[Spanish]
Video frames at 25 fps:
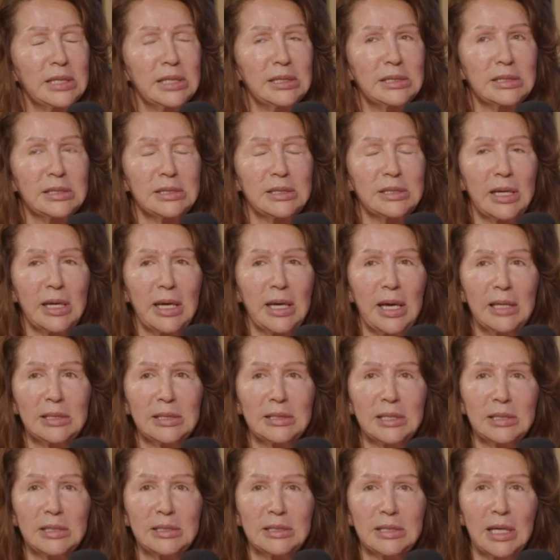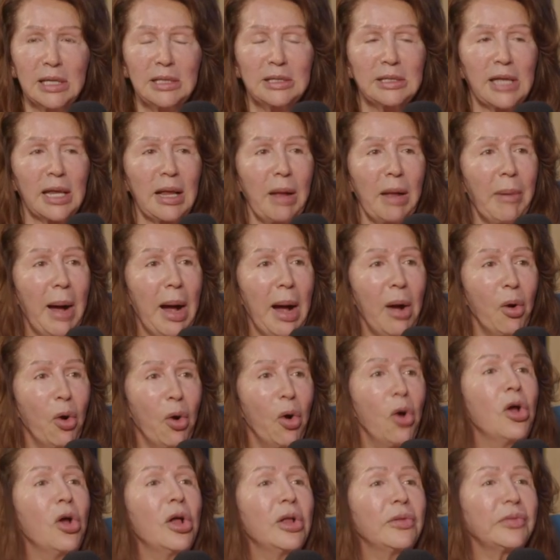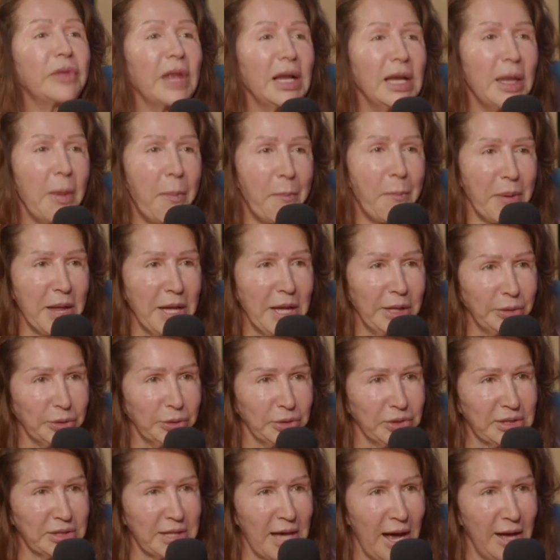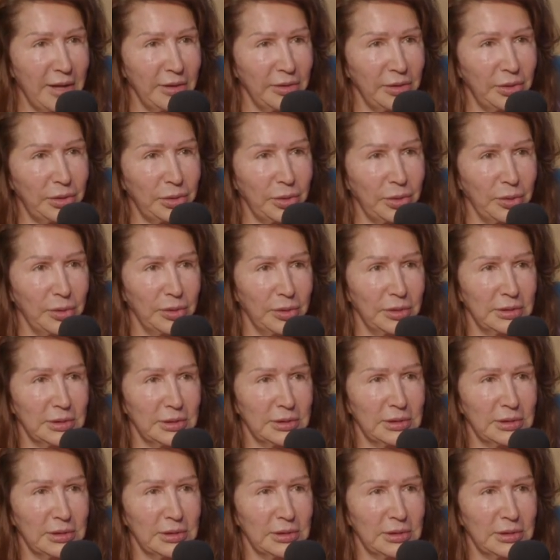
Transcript: es ese es el trabajo del Espíritu Santo.